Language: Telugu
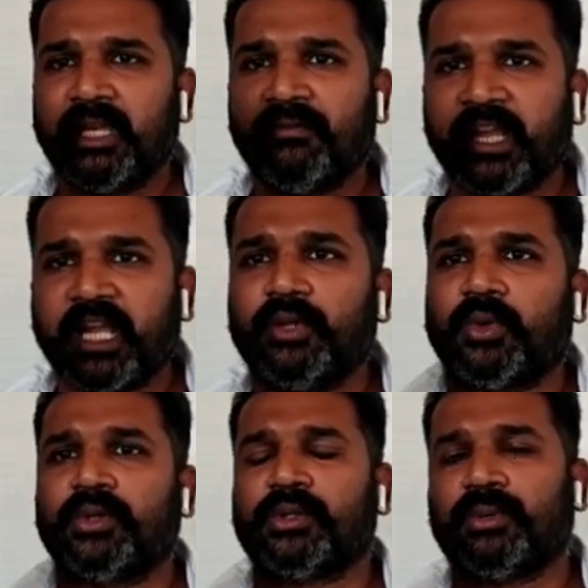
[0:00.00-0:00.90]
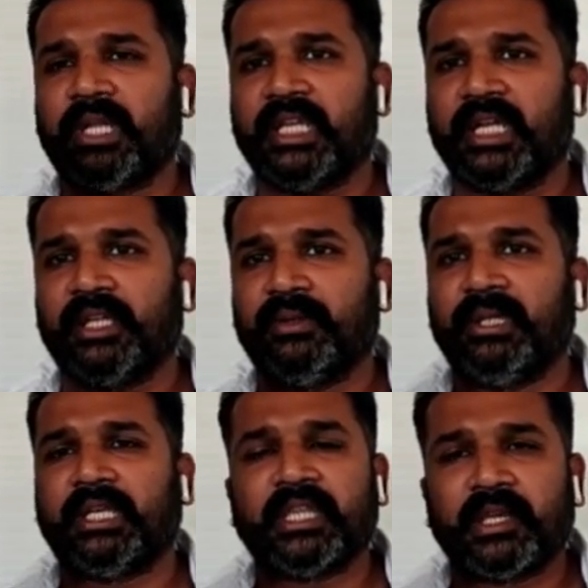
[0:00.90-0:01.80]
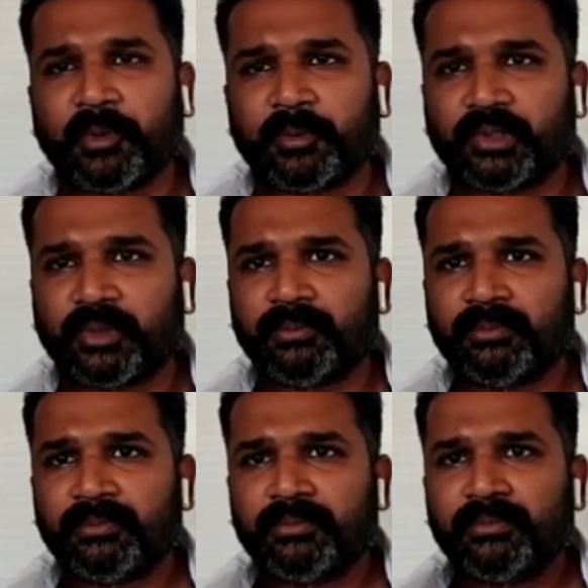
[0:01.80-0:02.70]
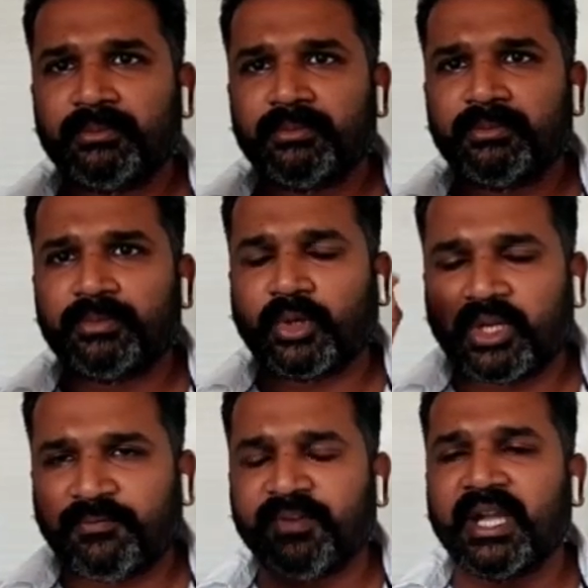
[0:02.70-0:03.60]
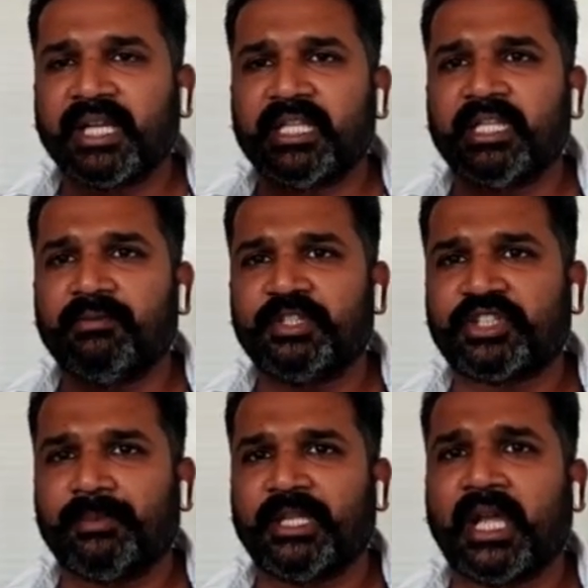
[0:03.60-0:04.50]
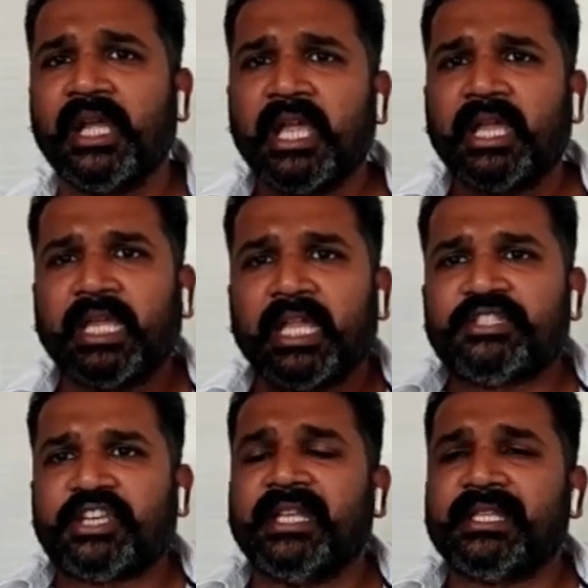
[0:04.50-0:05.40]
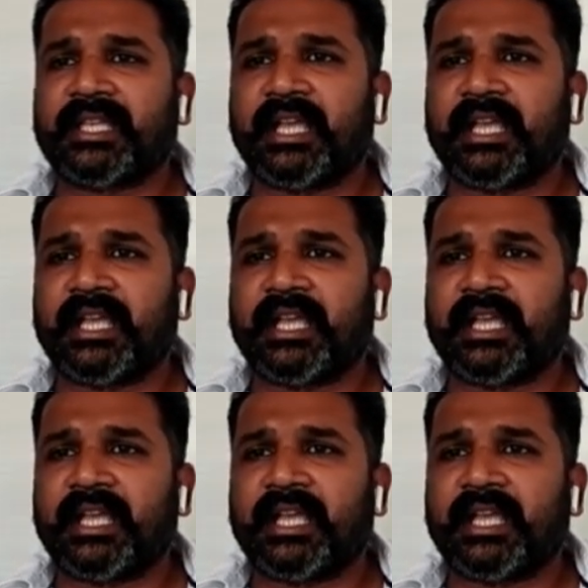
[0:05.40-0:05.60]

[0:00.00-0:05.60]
ఇరవై ఐదు కోట్లు కూడా ఇవ్వలేదు ఈ కేంద్ర ప్రభుత్వం సో డెఫినెట్ గా దీని విషయం మీద చెడిన్